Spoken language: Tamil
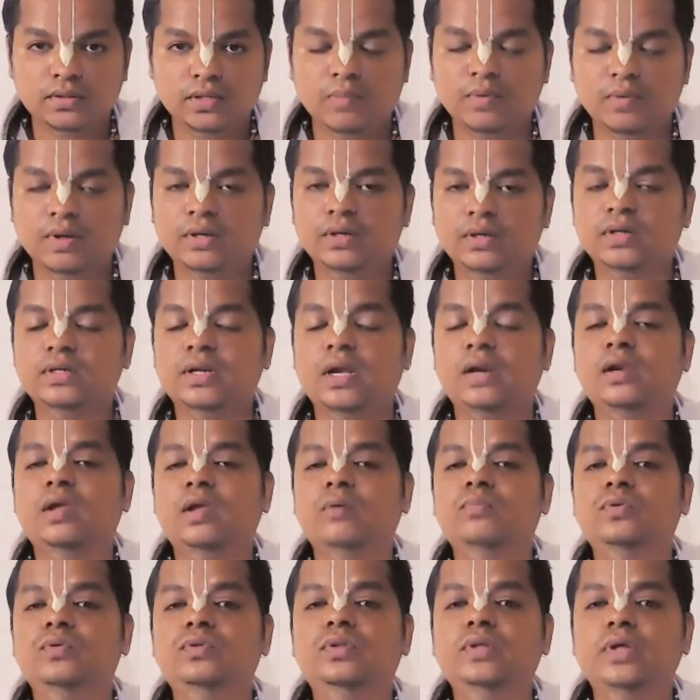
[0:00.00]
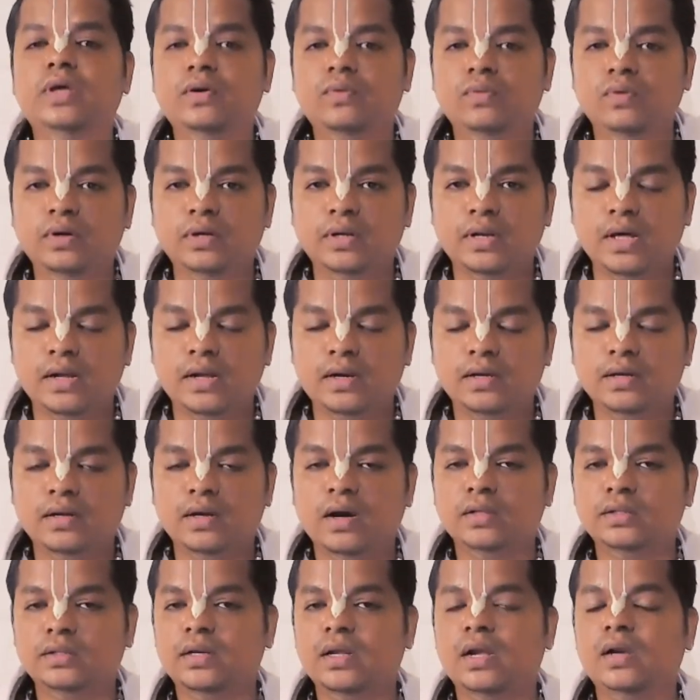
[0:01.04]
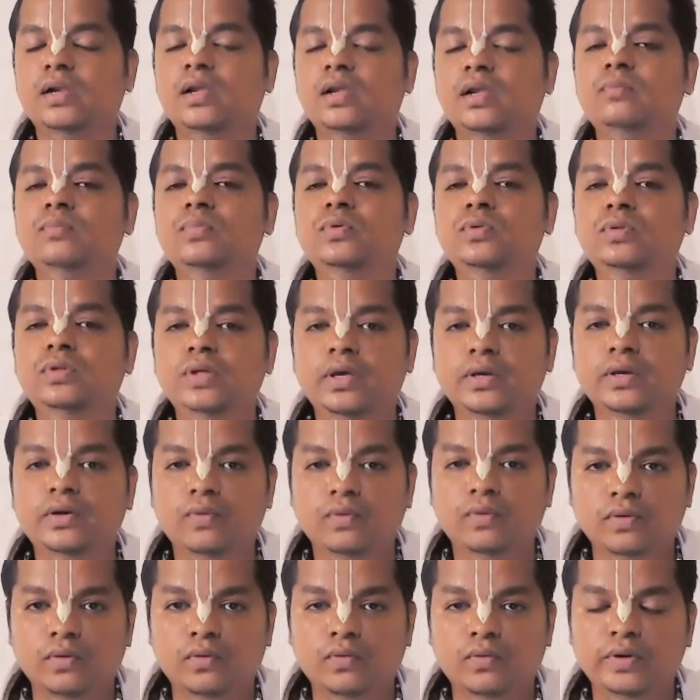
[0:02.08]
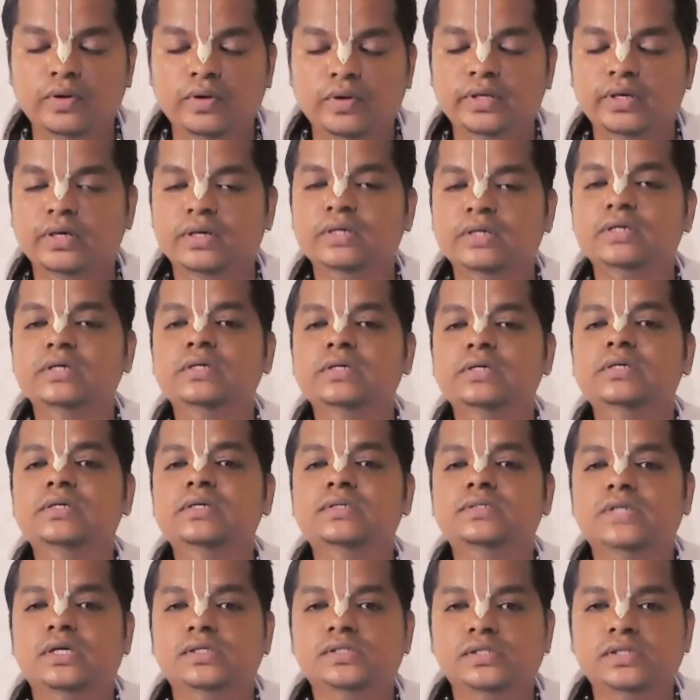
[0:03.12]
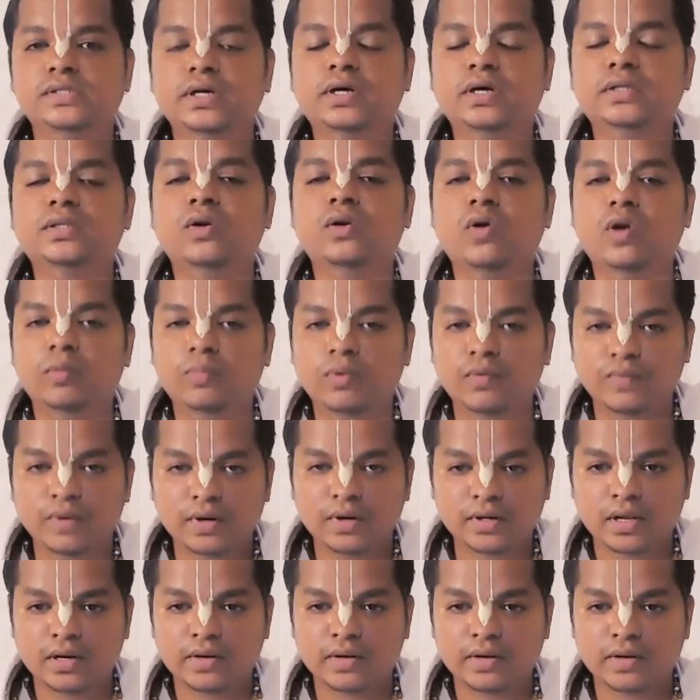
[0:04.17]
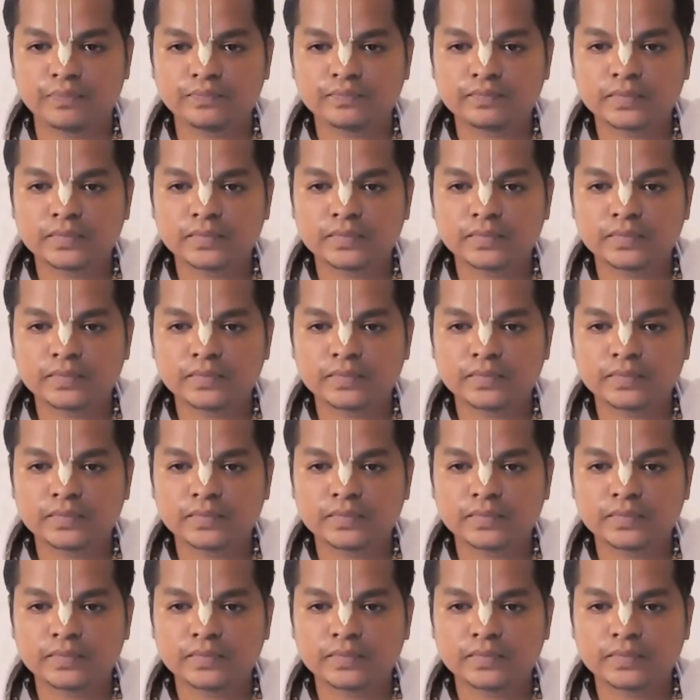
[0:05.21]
நமக்கு நல்ல புத்தியை கொடுக்கிறாரா அந்த நல்ல புத்தியை கொடுக்கக்கூடிய சத் சங்கத்துல கொண்டு போய் விடுறாரு